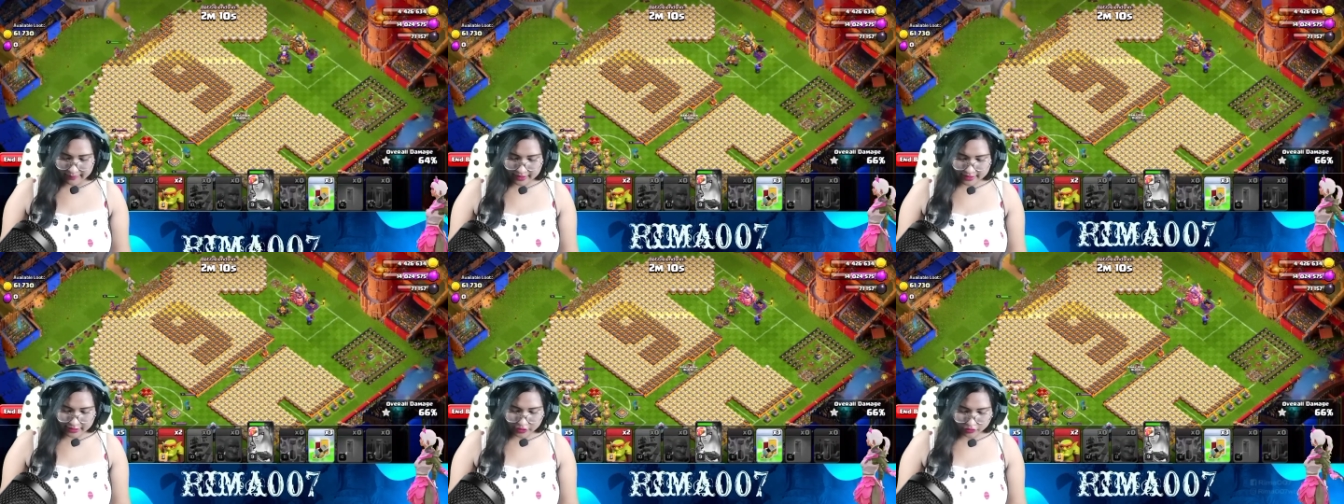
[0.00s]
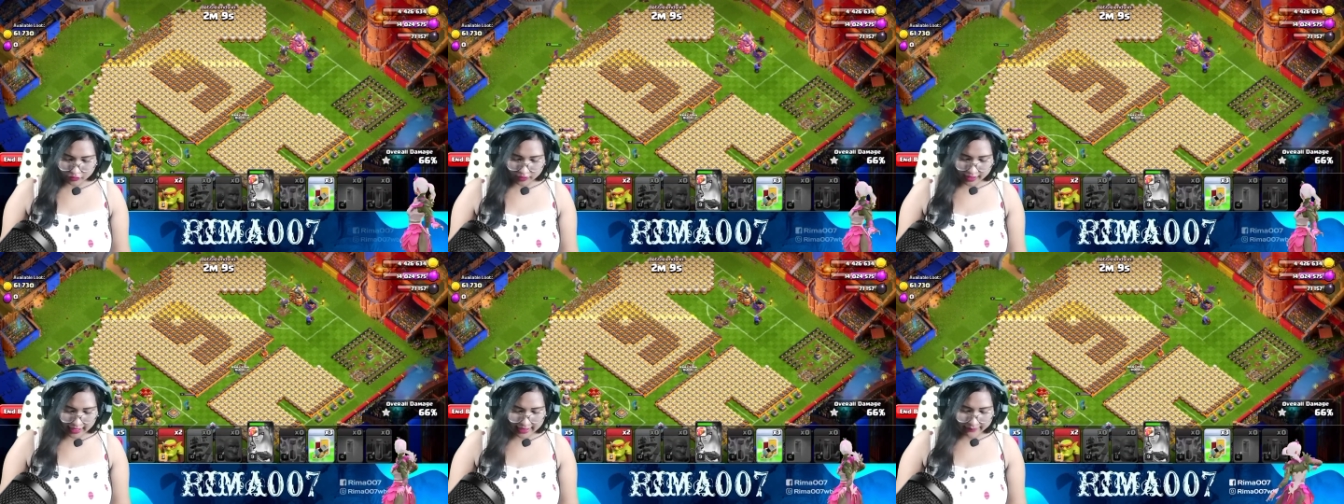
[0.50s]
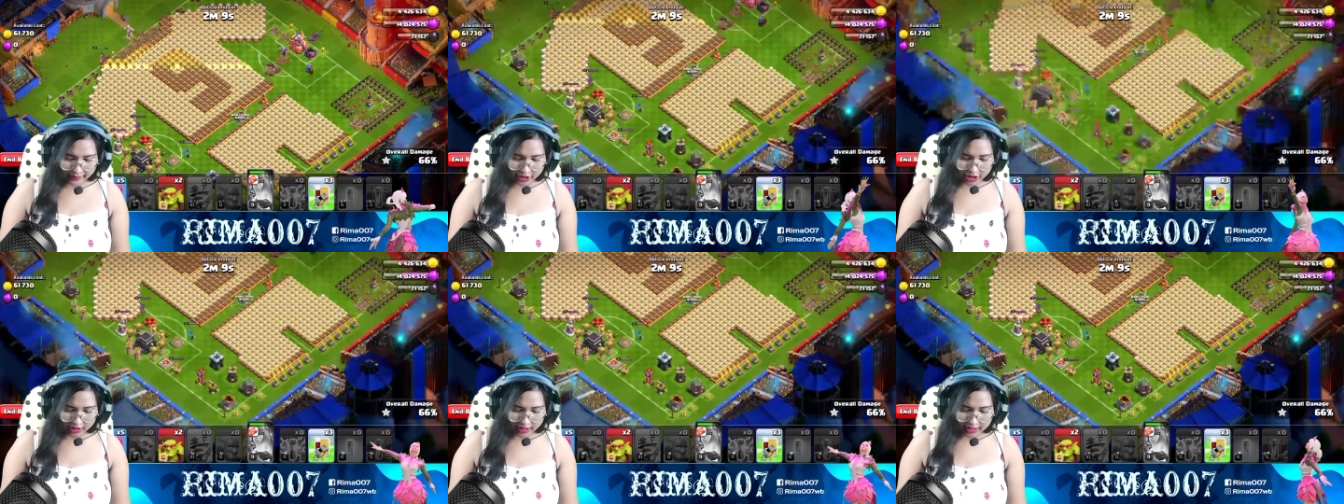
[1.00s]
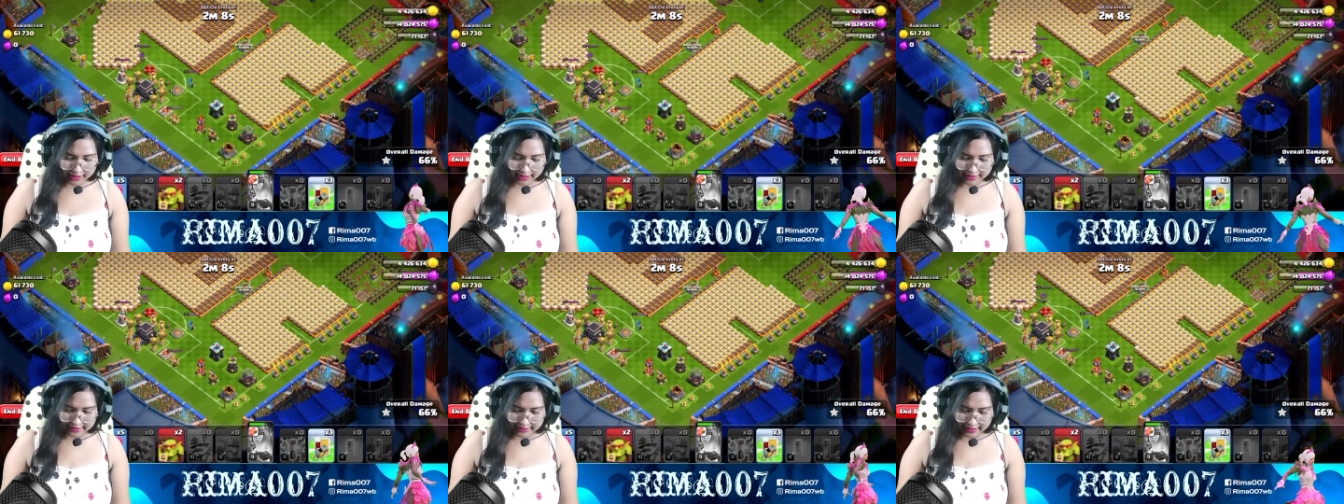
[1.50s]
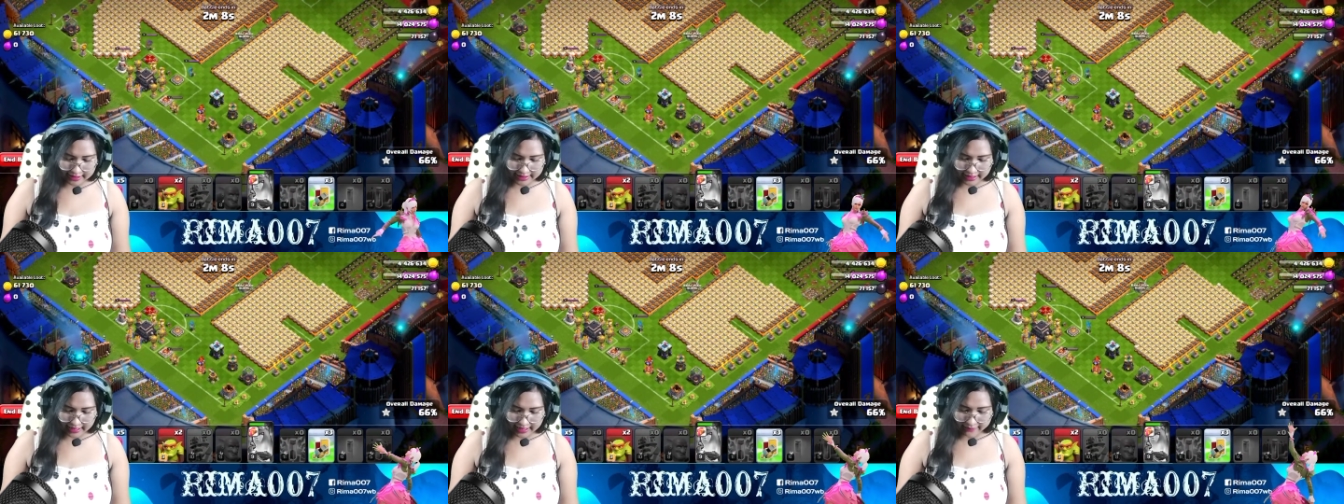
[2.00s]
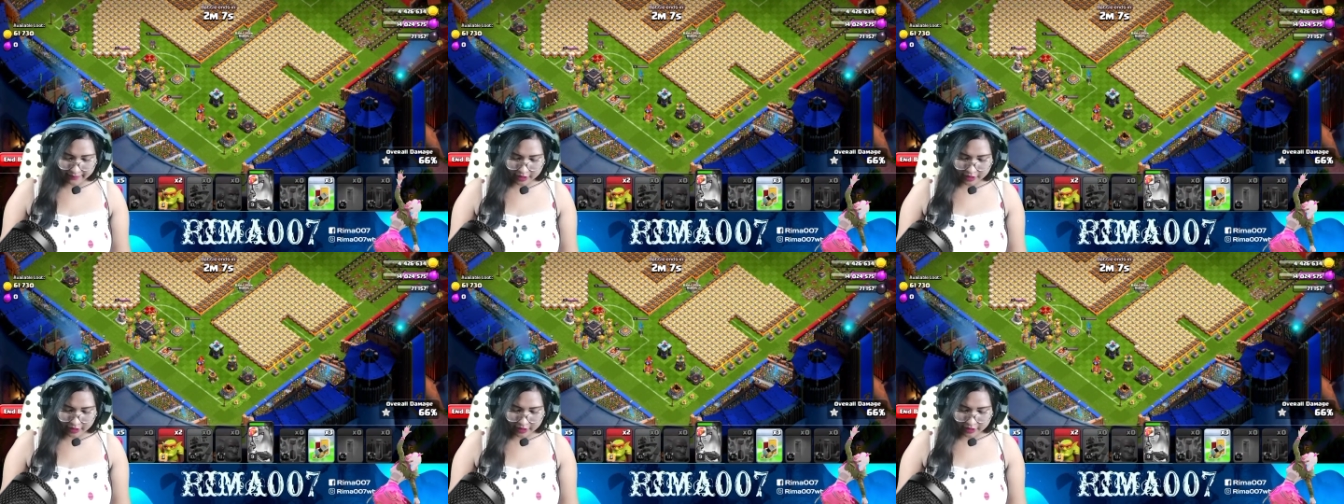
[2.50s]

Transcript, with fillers: বেসের শুধু এই পাশটা খালি আছে ঠিক আছে এই